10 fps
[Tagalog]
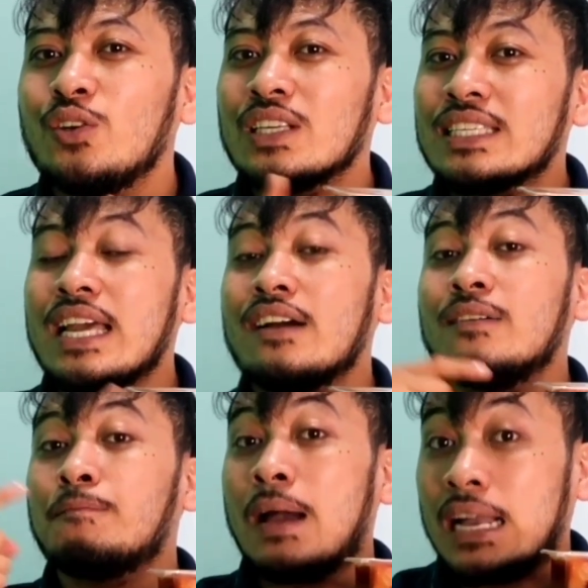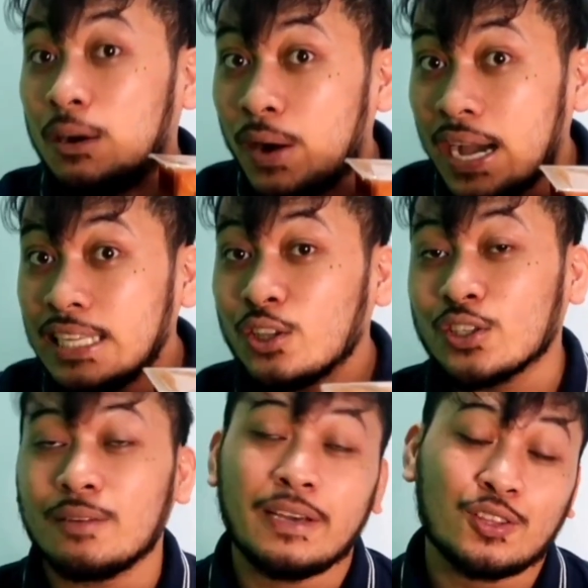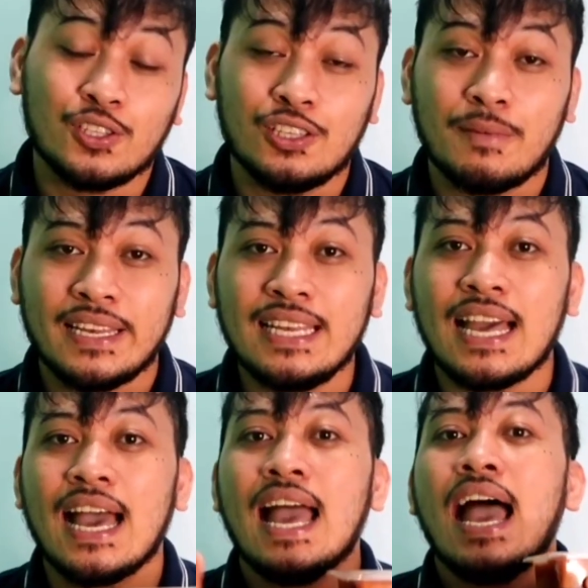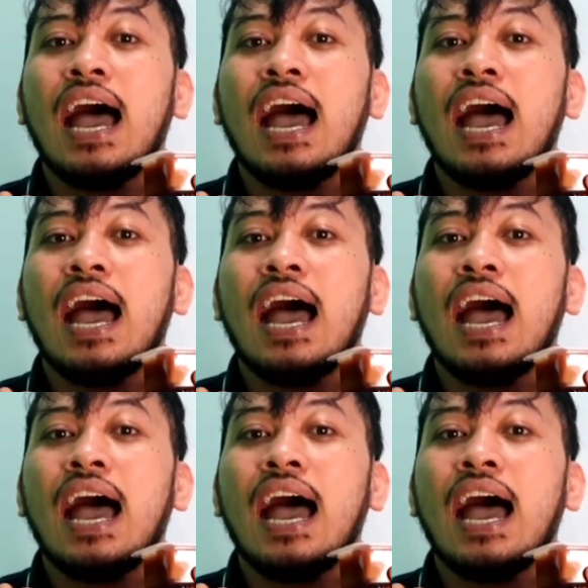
Doon kasi ang pagawaan ito sa may Tondo, Manila.